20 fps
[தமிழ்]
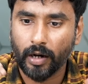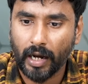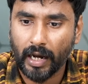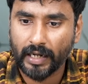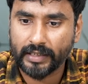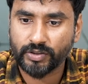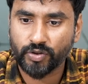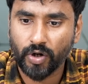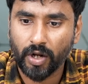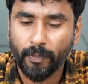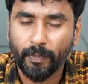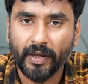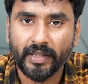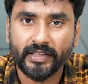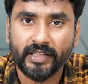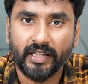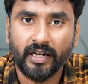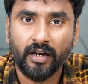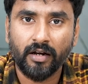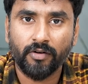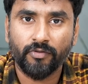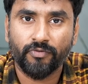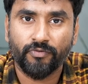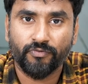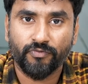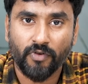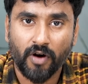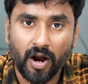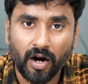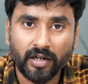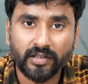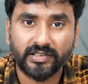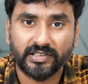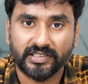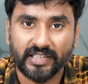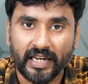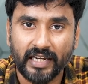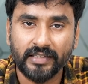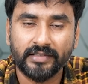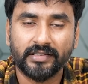ஆக்சுவலாக பார்த்தீங்கன்னா ஃபான்ட்
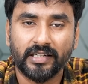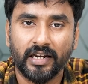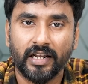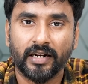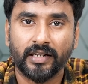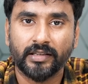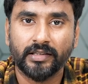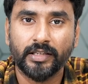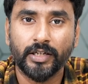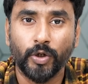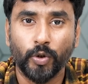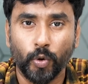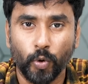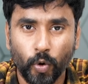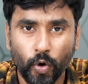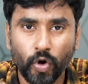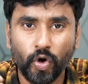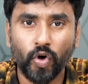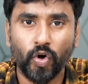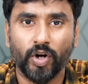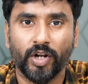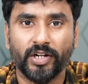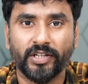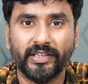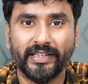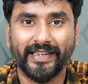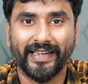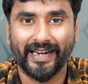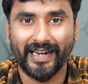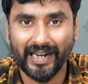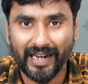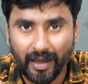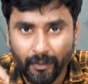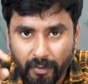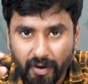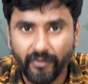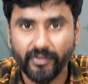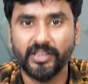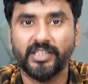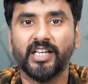சைஸ்லேருந்து லோகோலேருந்து
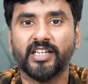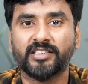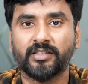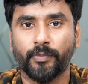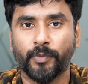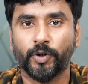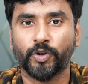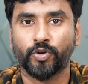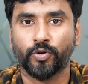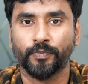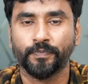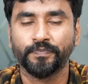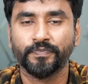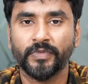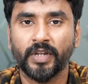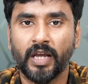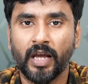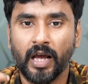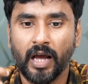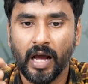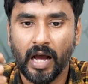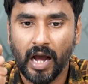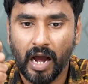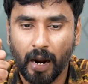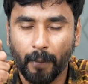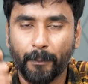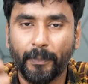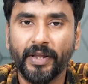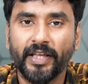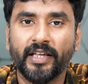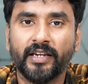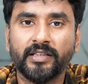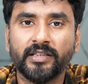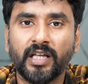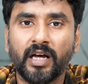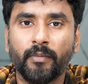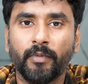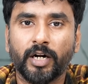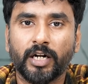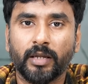எல்லாமே வித்தியாசப்படுத்தணும் அப்படி
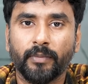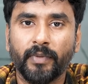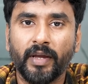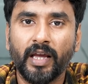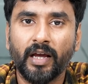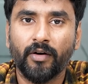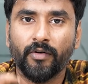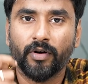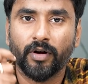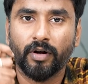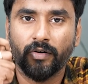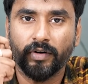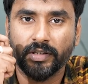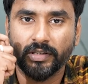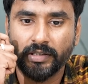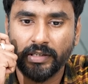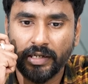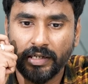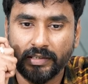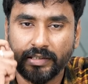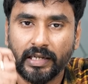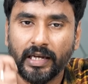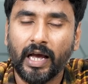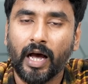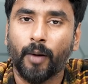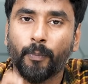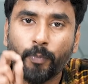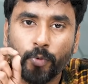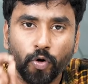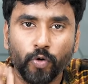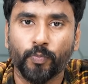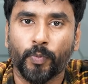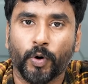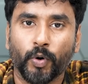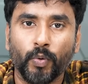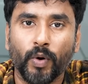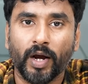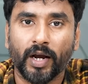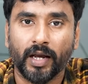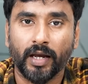இருந்தால் மட்டுமே அவங்க வந்து அதை அப்ரூவ்
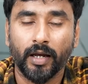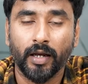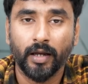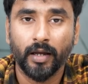பண்ணுவாங்க